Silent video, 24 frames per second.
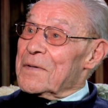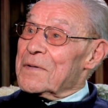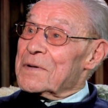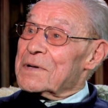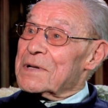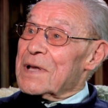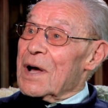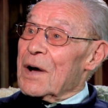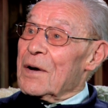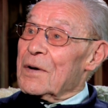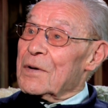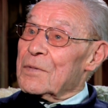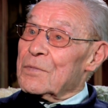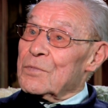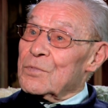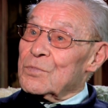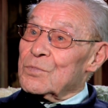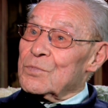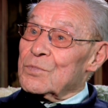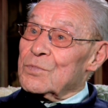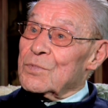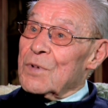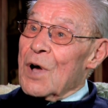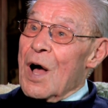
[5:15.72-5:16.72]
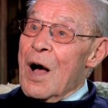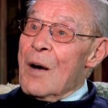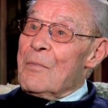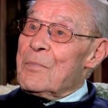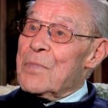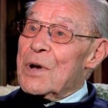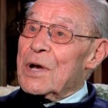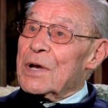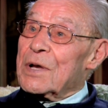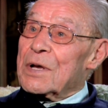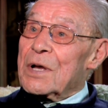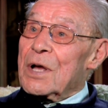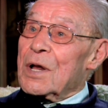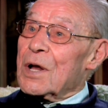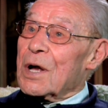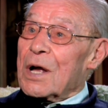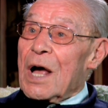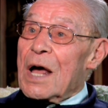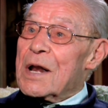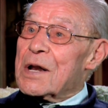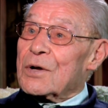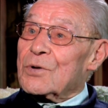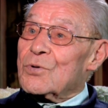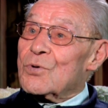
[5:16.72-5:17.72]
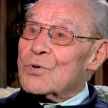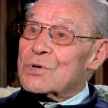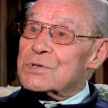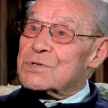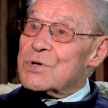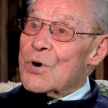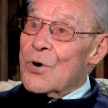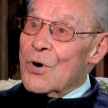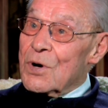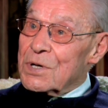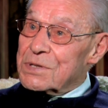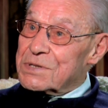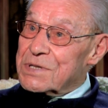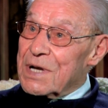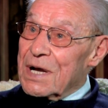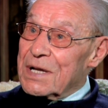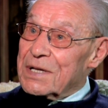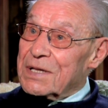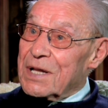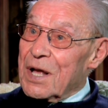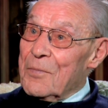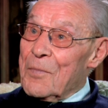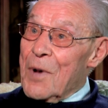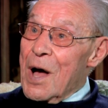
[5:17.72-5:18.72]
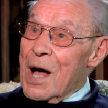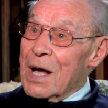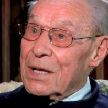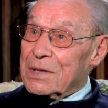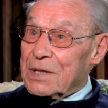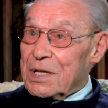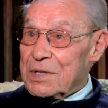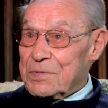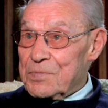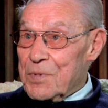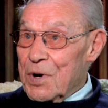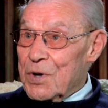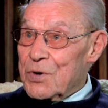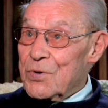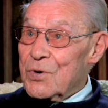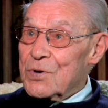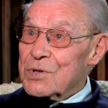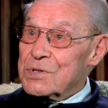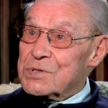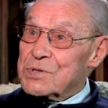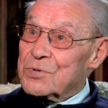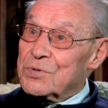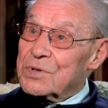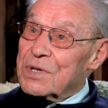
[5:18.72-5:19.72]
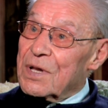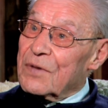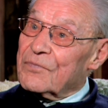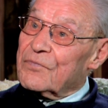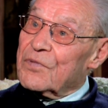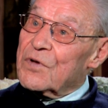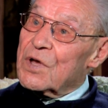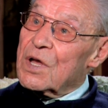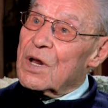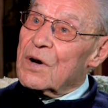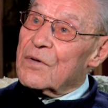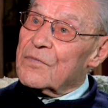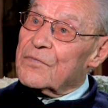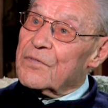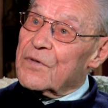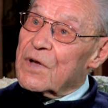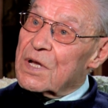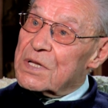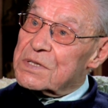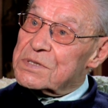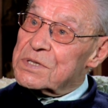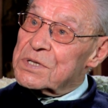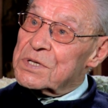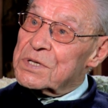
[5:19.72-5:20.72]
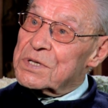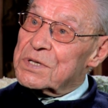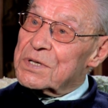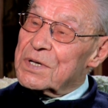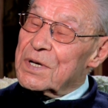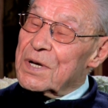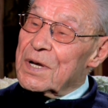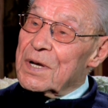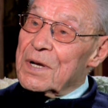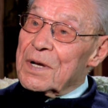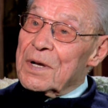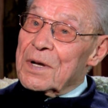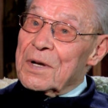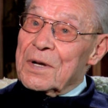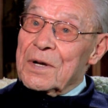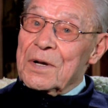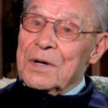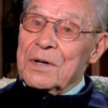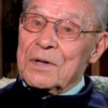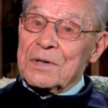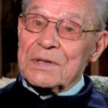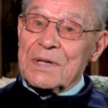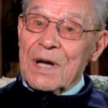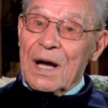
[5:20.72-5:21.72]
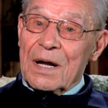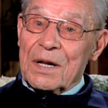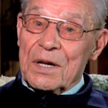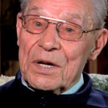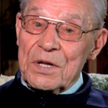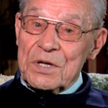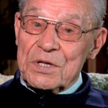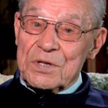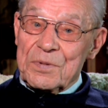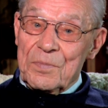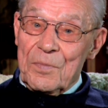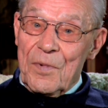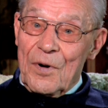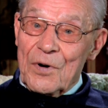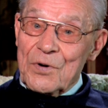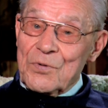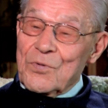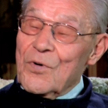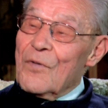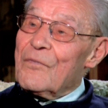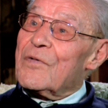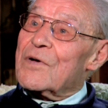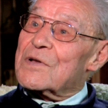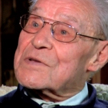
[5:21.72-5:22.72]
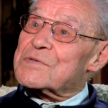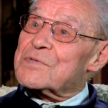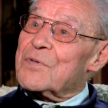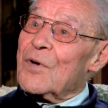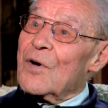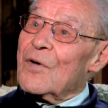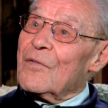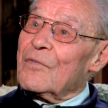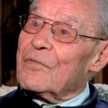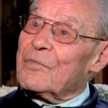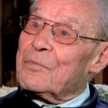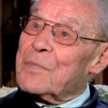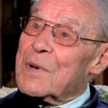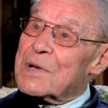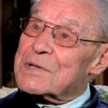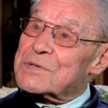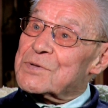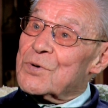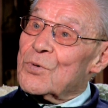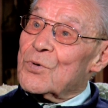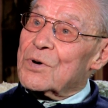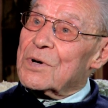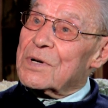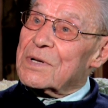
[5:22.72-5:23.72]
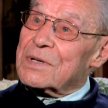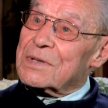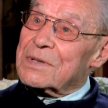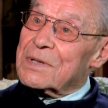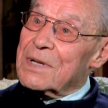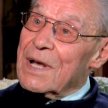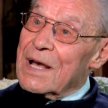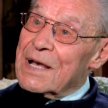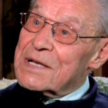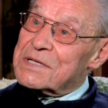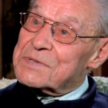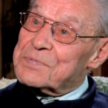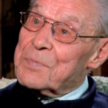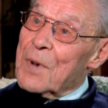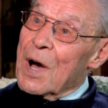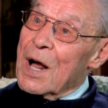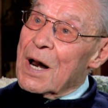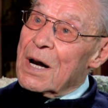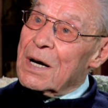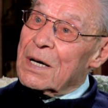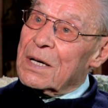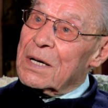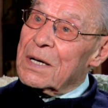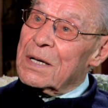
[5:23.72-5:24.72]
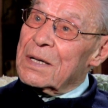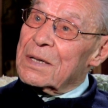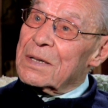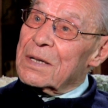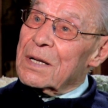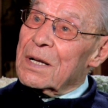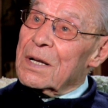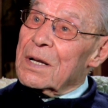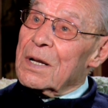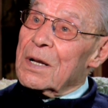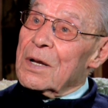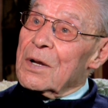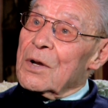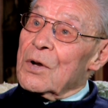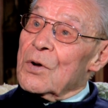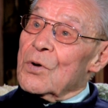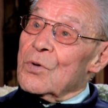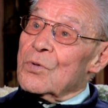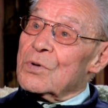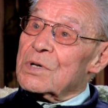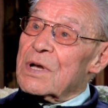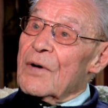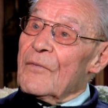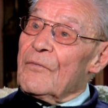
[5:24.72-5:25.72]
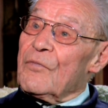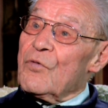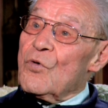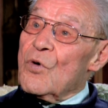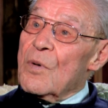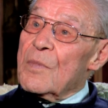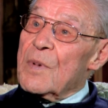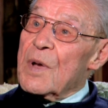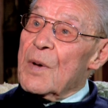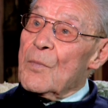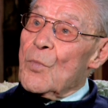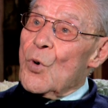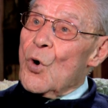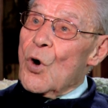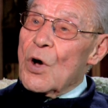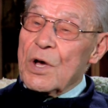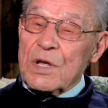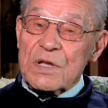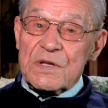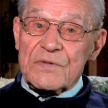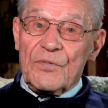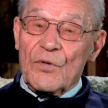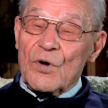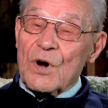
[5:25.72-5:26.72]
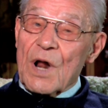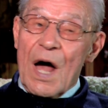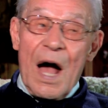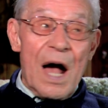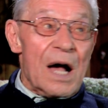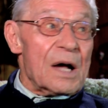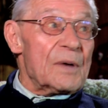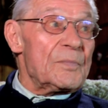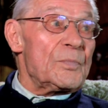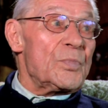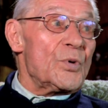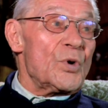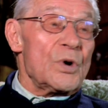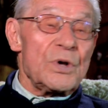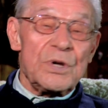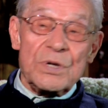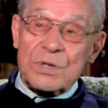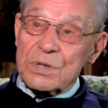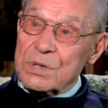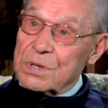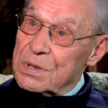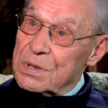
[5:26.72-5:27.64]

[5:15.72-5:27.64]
Und da haben wir keine große Hochzeit gemacht, das war 1944. Und da kriegte man nur für zwölf Personen S-Marken. Und da fuhren wir morgens von Hachenburg